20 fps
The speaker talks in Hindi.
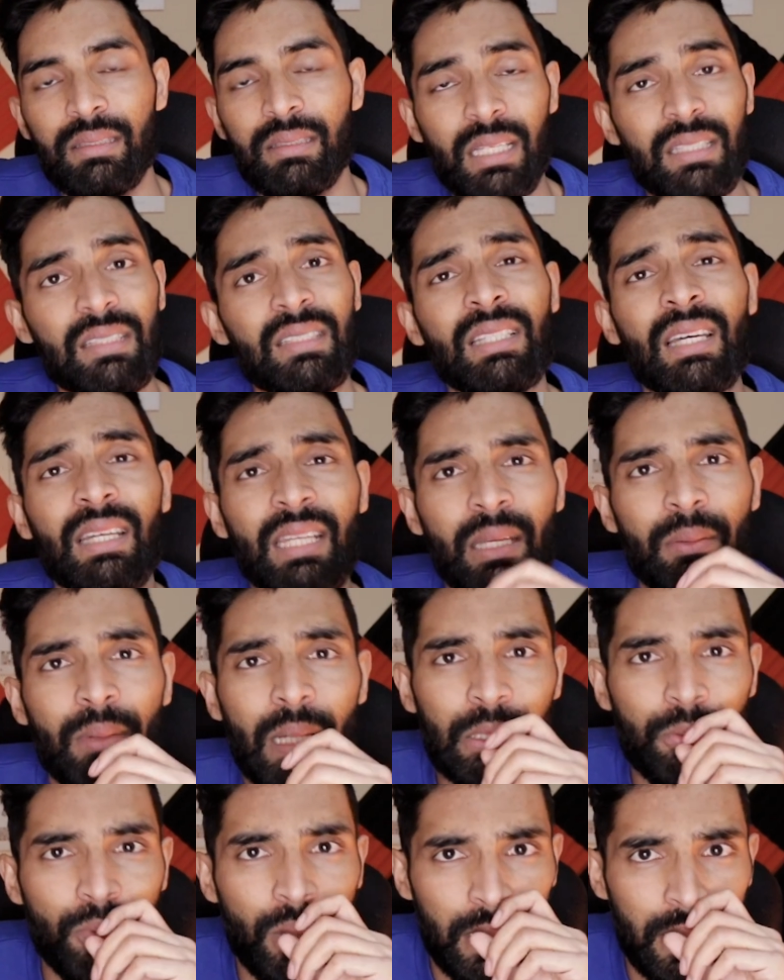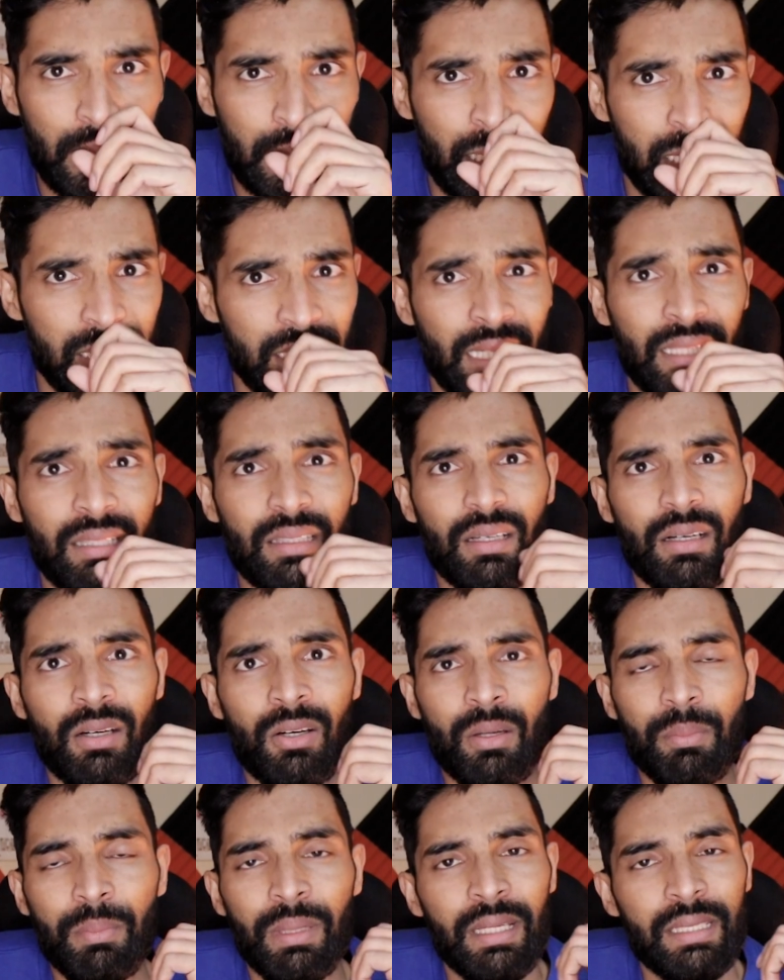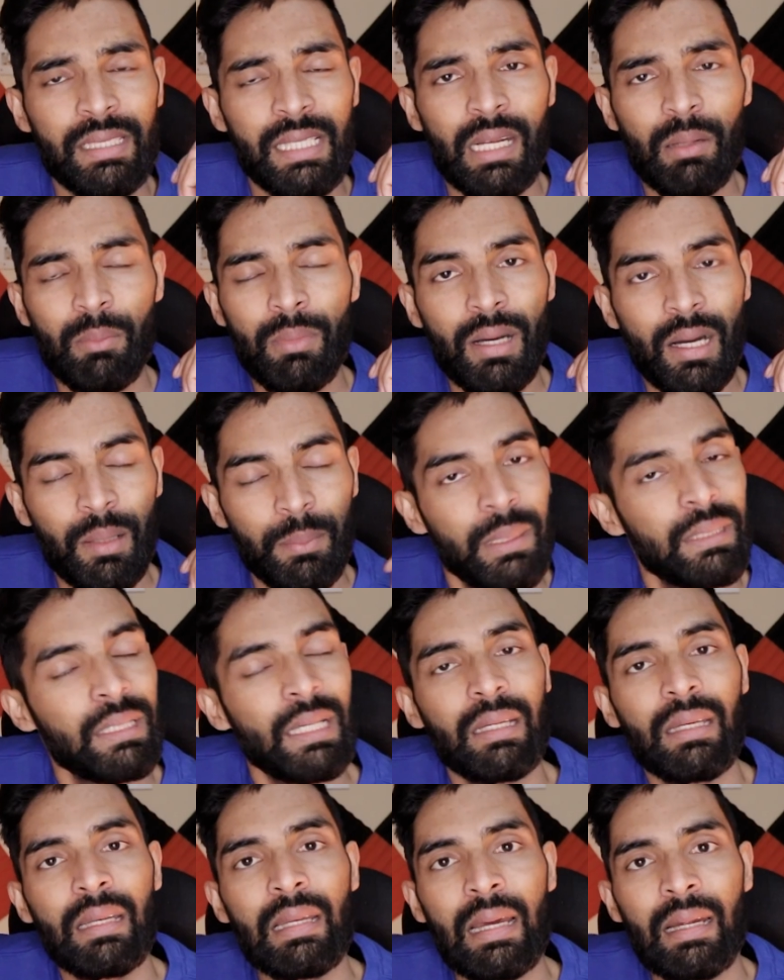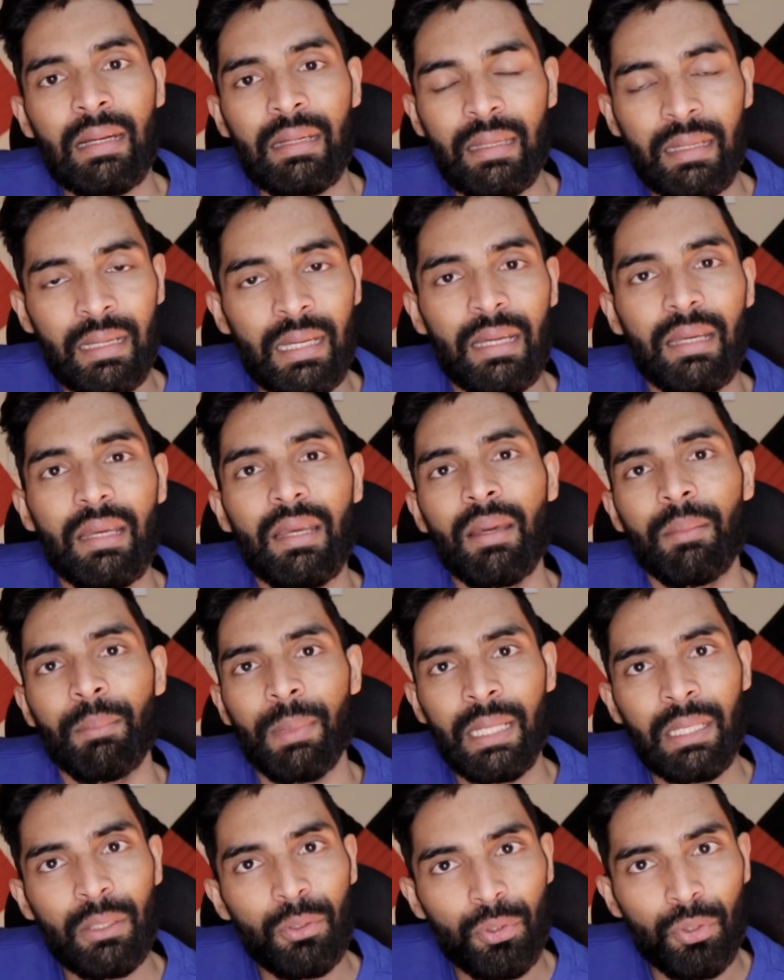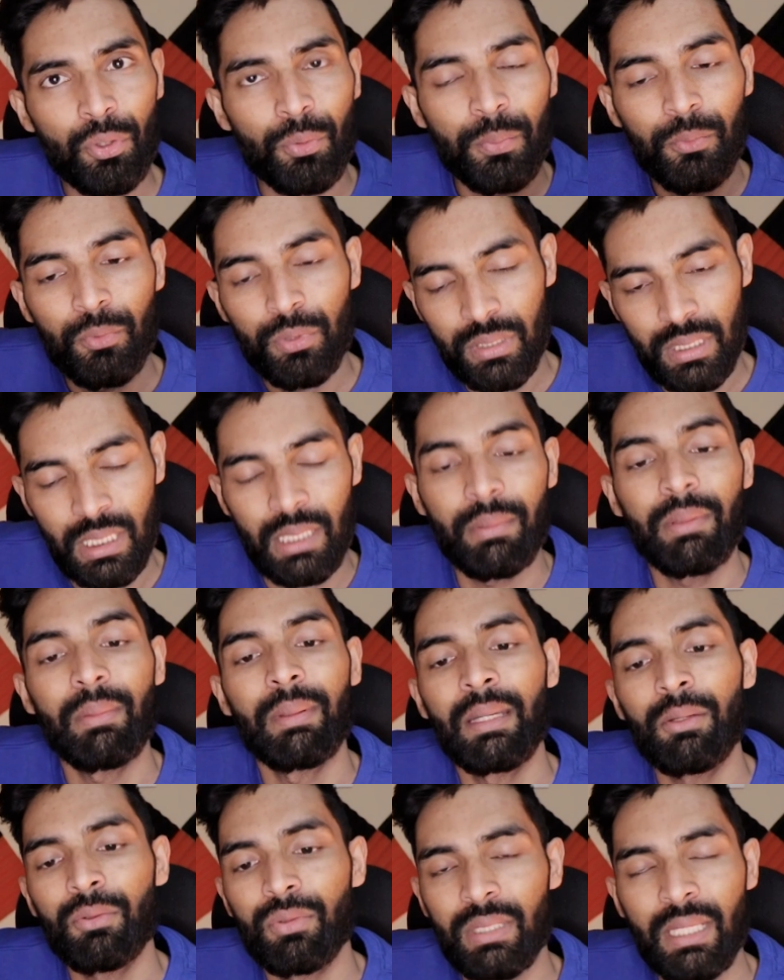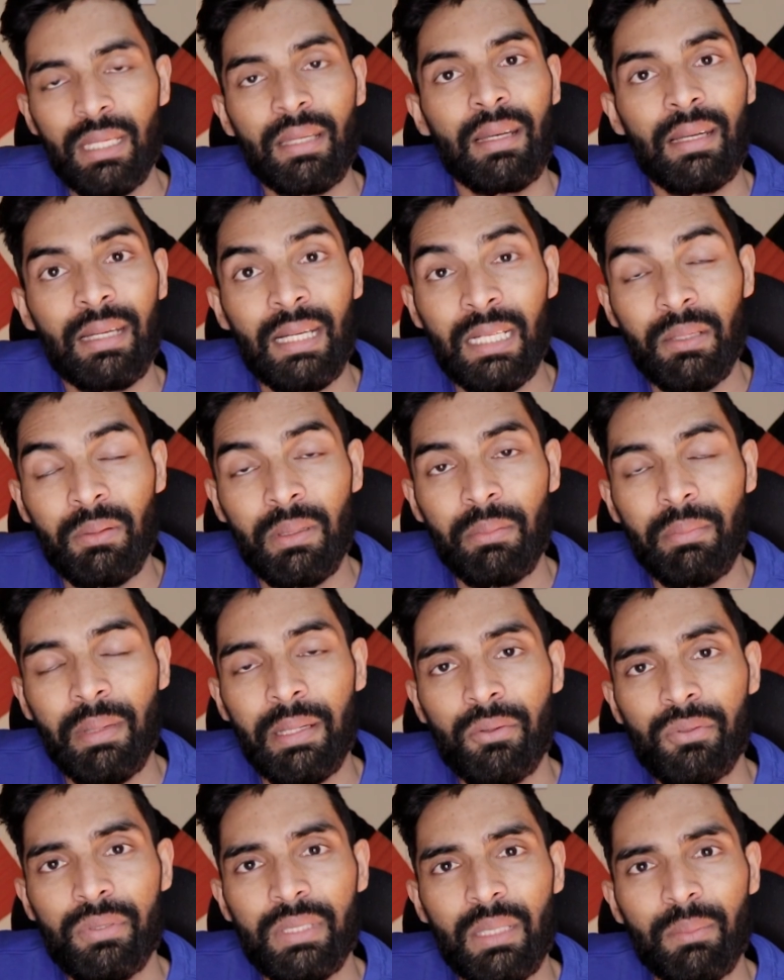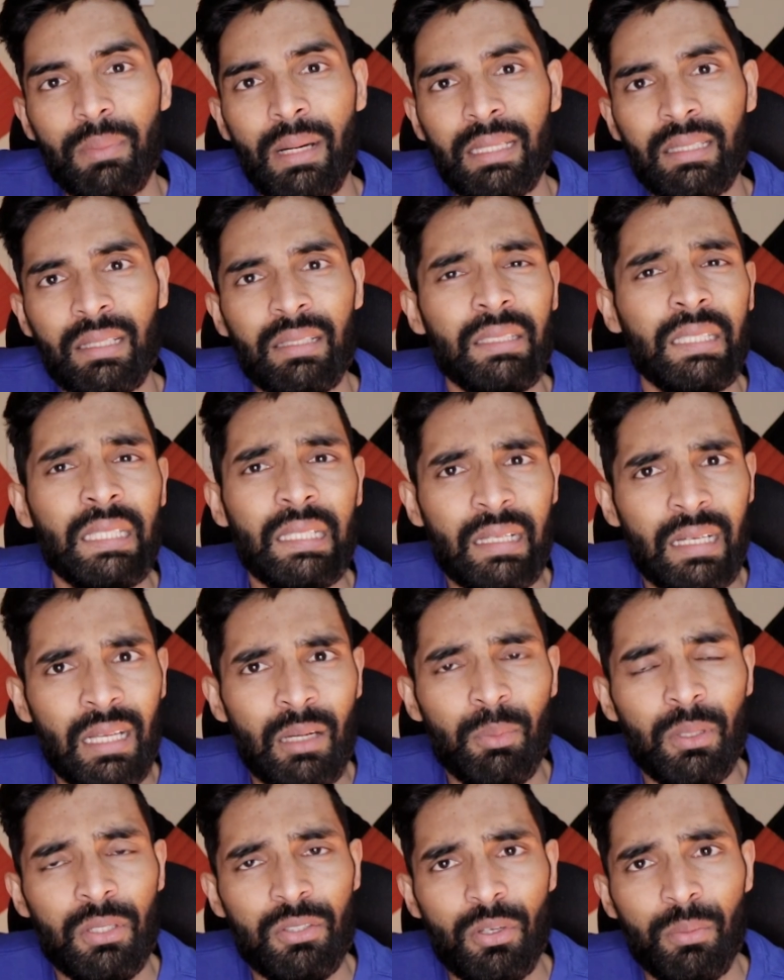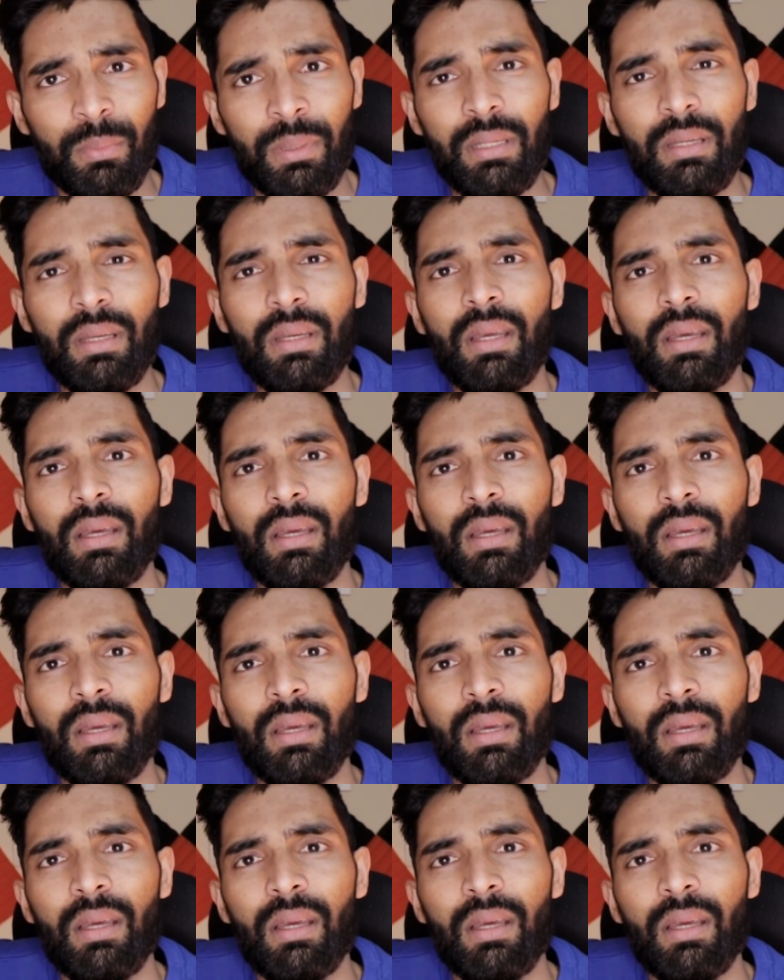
दस हज़ार के बाद वो आ जाता है शायद और मेरे चैनल में अभी तक नहीं लाया ठीक है मैंने यूट्यूब उससे भी मैंने उसके रिलेटेड भी मैंने उनसे बात की थी कल परसों में